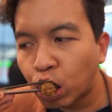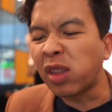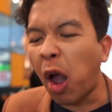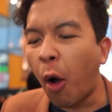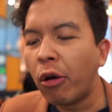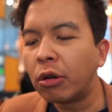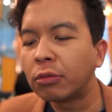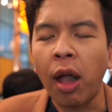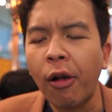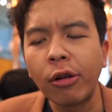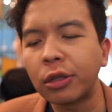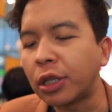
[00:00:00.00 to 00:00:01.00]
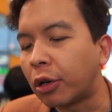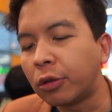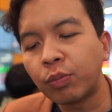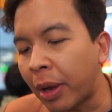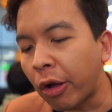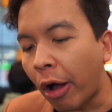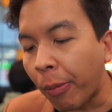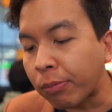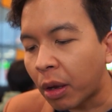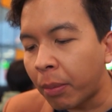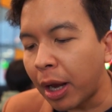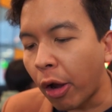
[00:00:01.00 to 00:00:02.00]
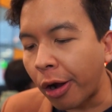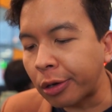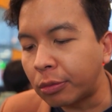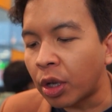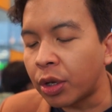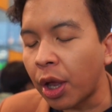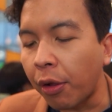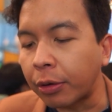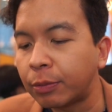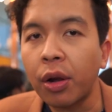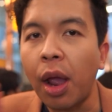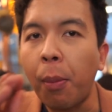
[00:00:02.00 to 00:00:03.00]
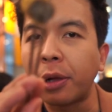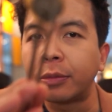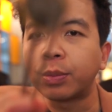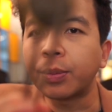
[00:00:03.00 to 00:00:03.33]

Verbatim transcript: เหนียว ข้างนอกเหนียว ไม่กรอบ ไม่ร้อน เย็นๆ ข้างในเป็น